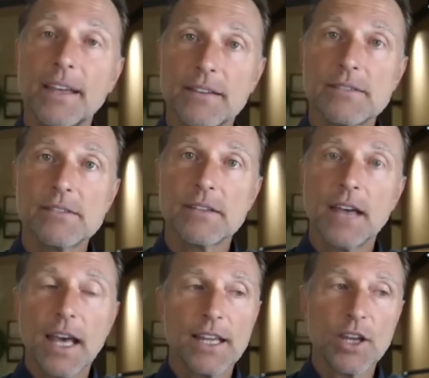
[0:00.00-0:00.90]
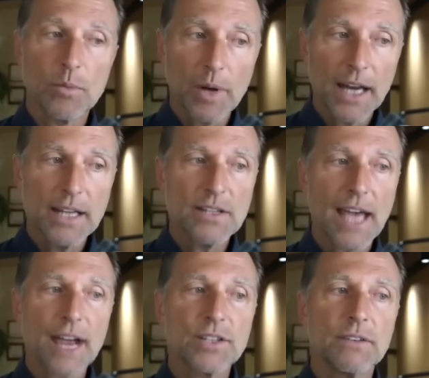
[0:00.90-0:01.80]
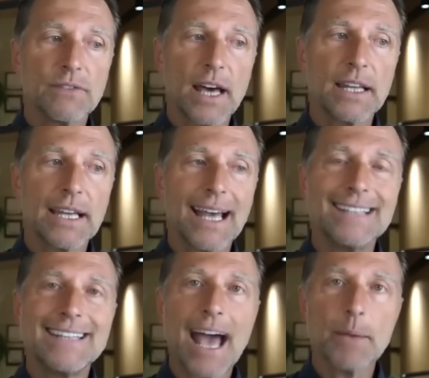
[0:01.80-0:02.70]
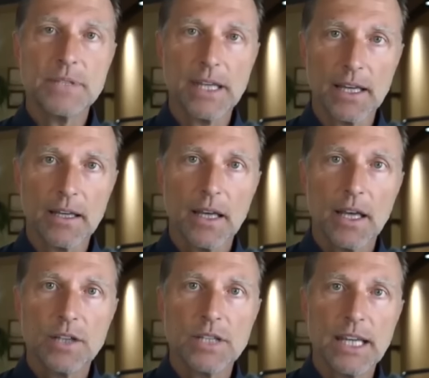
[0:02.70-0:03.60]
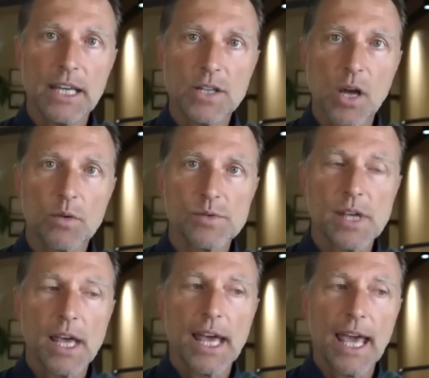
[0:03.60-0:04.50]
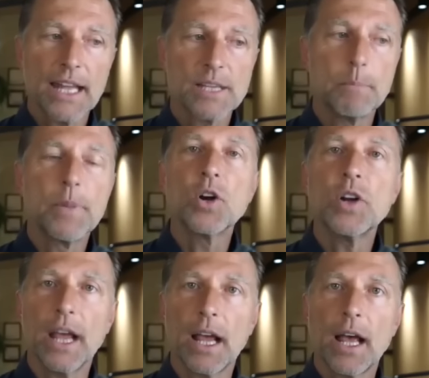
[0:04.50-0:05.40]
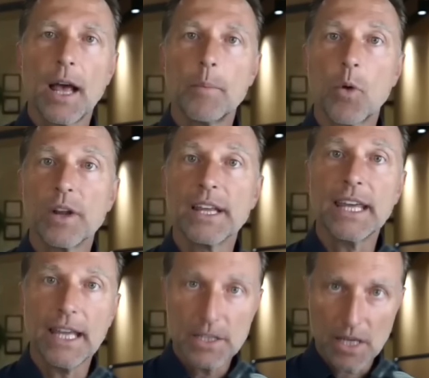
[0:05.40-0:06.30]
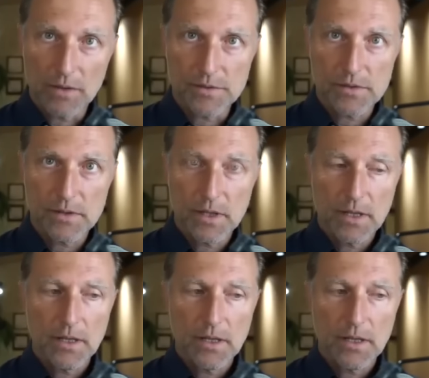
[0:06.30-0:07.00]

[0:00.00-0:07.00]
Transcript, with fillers: Это значит, что тело, наконец, начало адаптироваться к кетонам, и сжигает больше кетонов.